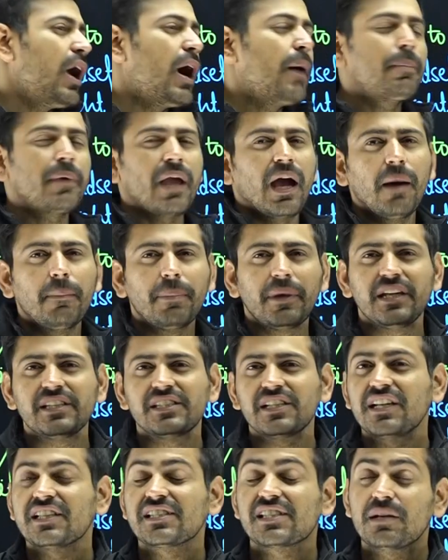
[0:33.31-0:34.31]
आप यहां पे
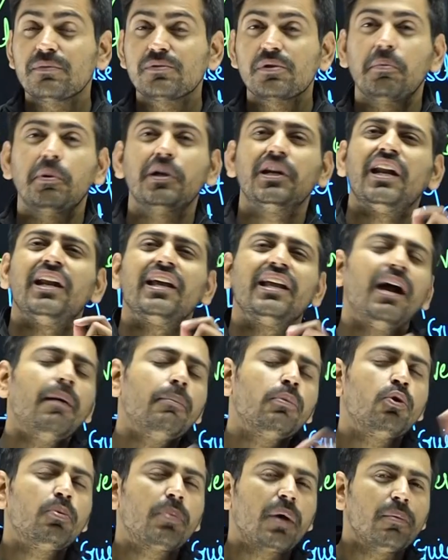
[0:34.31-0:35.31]
नीचे डिस्क्रिप्शन में
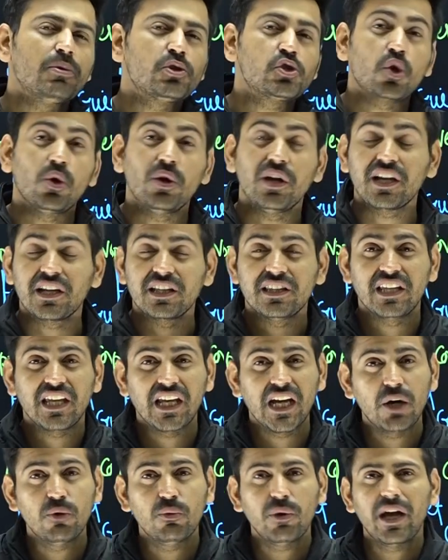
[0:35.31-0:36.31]
टेलीग्राम ग्रुप का बच्चों लिंक
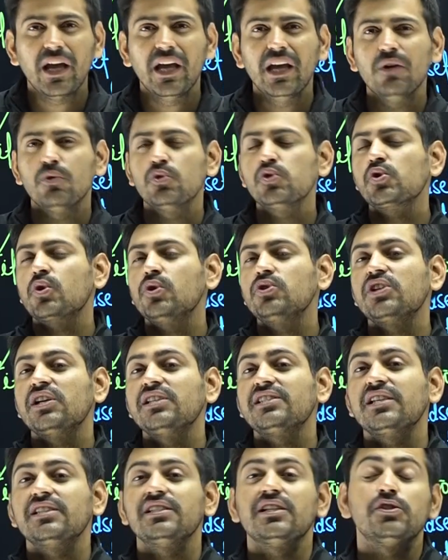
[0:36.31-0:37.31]
दिया हुआ है उसको
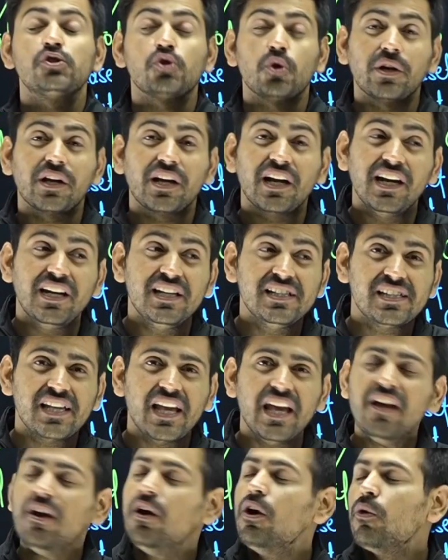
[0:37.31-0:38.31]
जल्द से जल्द ज्वाइन कर
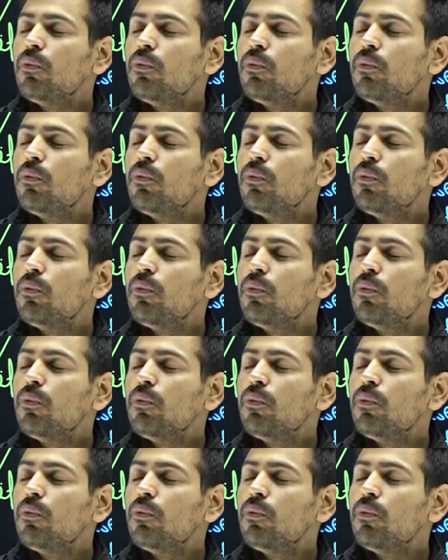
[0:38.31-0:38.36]
लीजिए